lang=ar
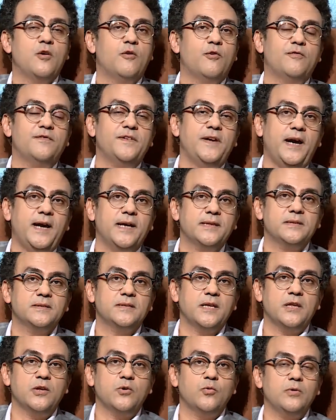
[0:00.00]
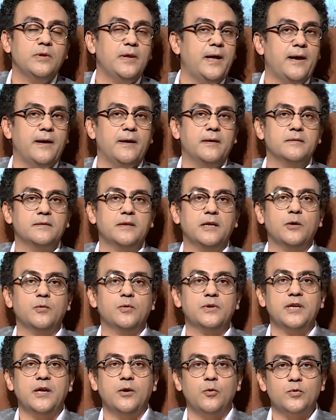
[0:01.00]
وفي حد تاني يقول لا انت
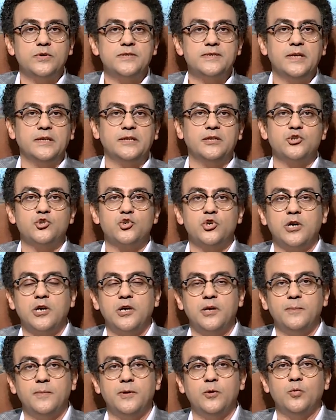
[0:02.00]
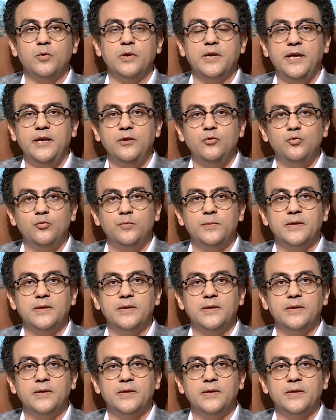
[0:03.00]
لو اتجوزت هتنشغل بالولاد